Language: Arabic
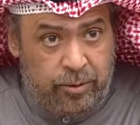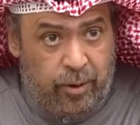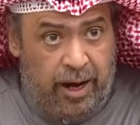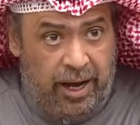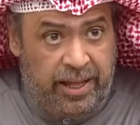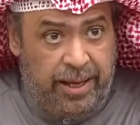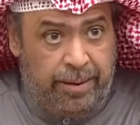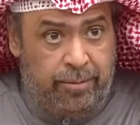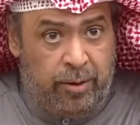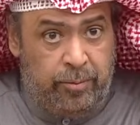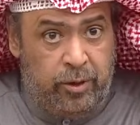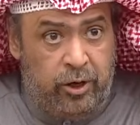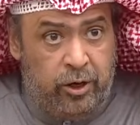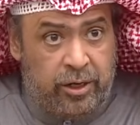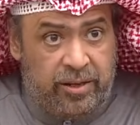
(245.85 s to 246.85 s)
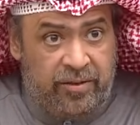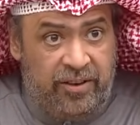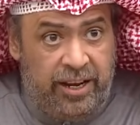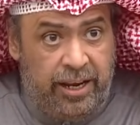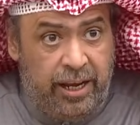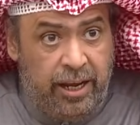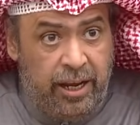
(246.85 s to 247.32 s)
وهذا ما بلغت
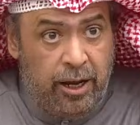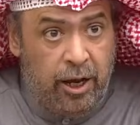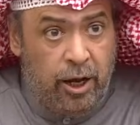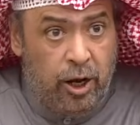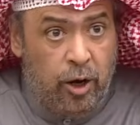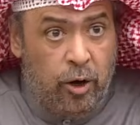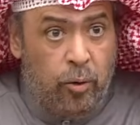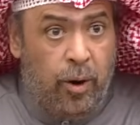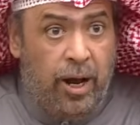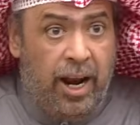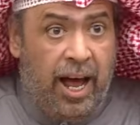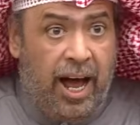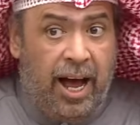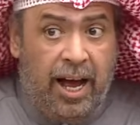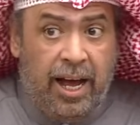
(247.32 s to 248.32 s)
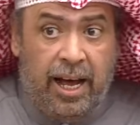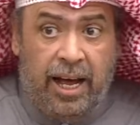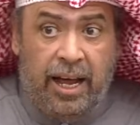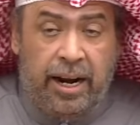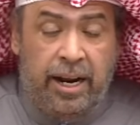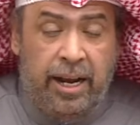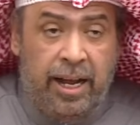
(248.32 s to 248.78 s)
فيه
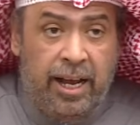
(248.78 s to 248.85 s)
والآخر